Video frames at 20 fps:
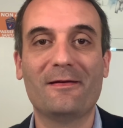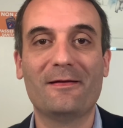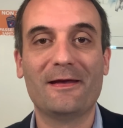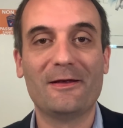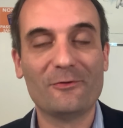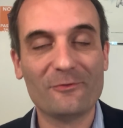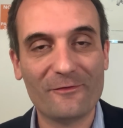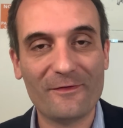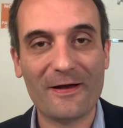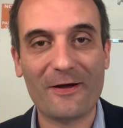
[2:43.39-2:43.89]
et
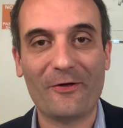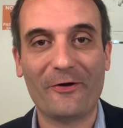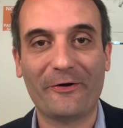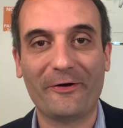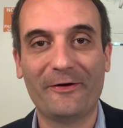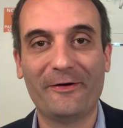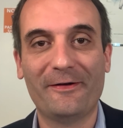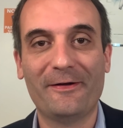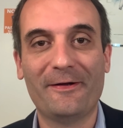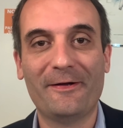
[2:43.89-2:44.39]
nos valeurs,
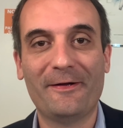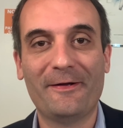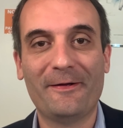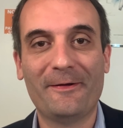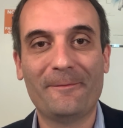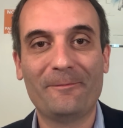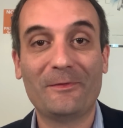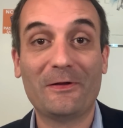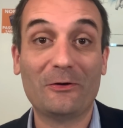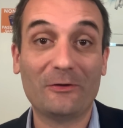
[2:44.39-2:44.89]

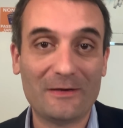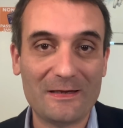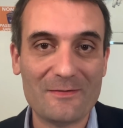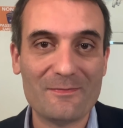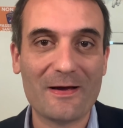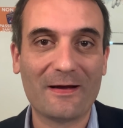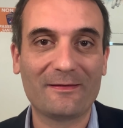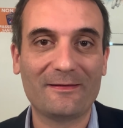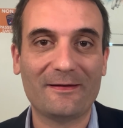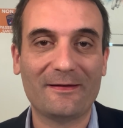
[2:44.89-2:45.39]
et notre
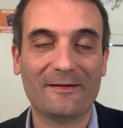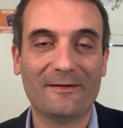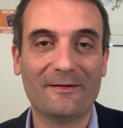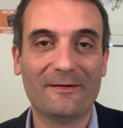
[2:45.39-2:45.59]
liberté.